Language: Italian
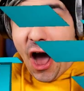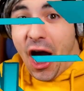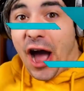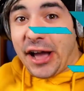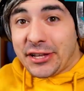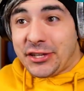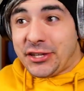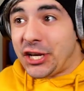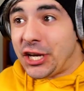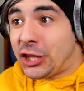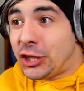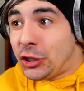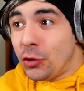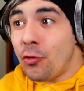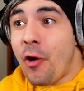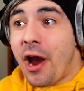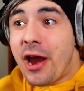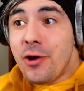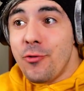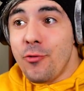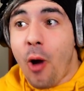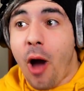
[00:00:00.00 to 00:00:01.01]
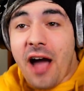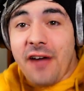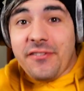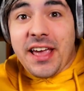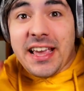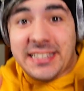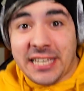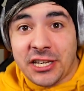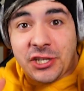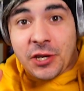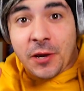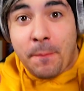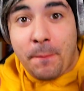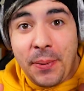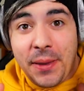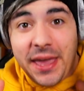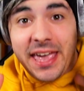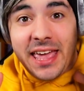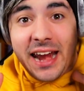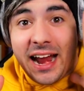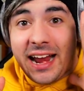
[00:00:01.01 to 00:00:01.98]
Oggi due nuovi SCP
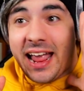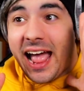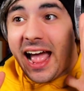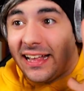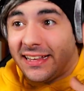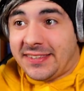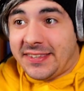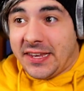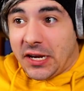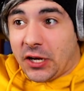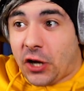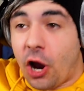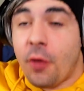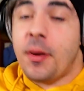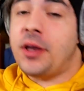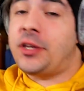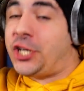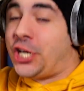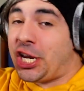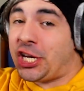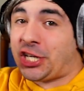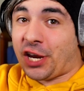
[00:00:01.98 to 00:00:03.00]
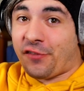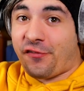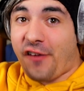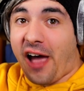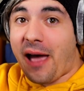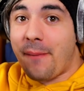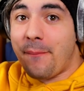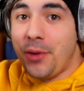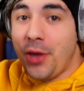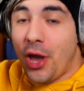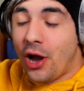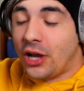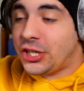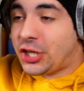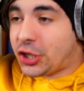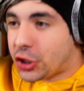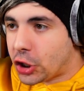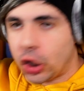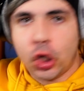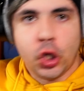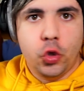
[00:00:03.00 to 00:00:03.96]
ragazzi Come ci dice Fabio ci
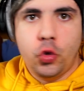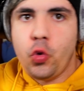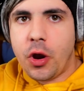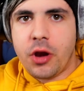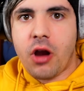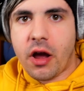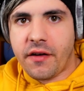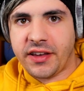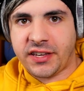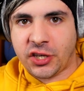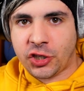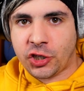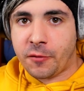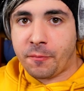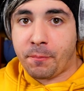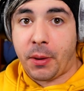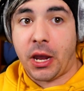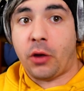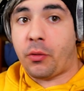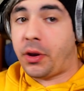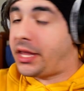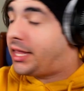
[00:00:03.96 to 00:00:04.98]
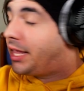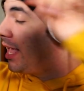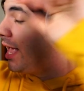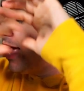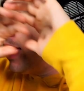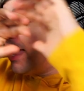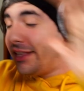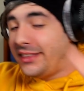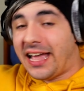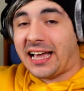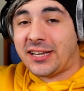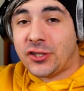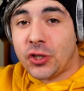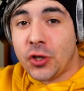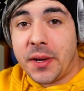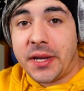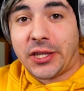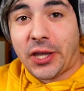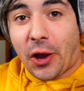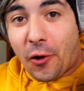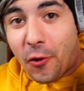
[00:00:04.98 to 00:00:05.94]
sono due nuovi SCP Quindi da
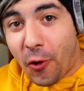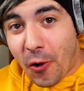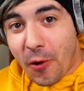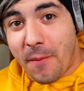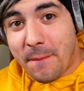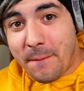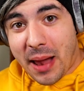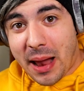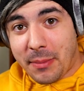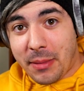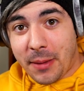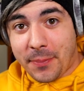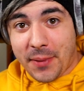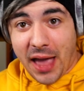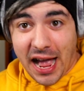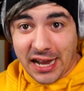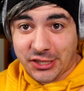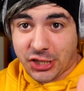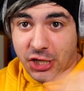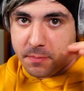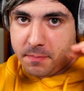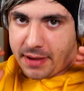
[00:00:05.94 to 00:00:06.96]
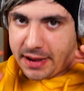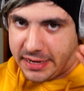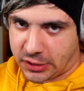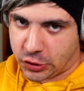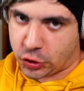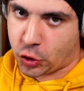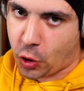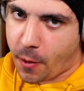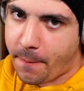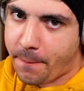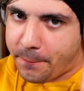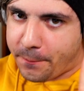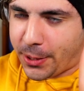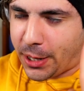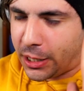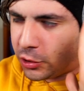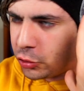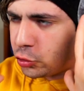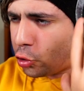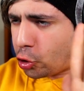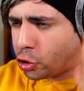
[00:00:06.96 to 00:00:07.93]
subito un bel mi piace Ma
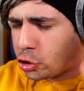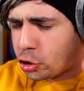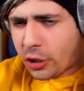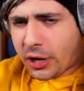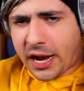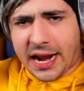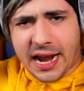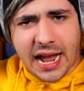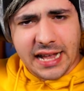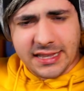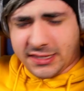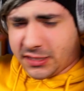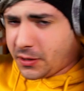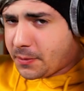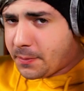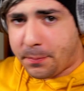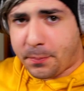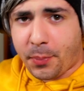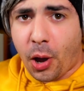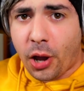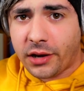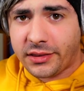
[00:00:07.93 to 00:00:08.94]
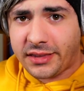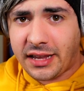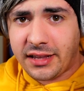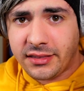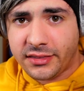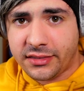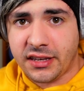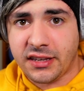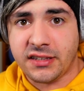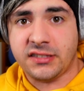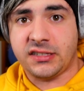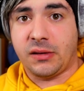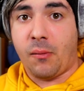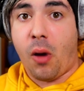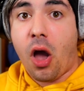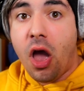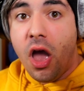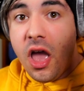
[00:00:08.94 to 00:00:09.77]
soprattutto ragazzi importantissimo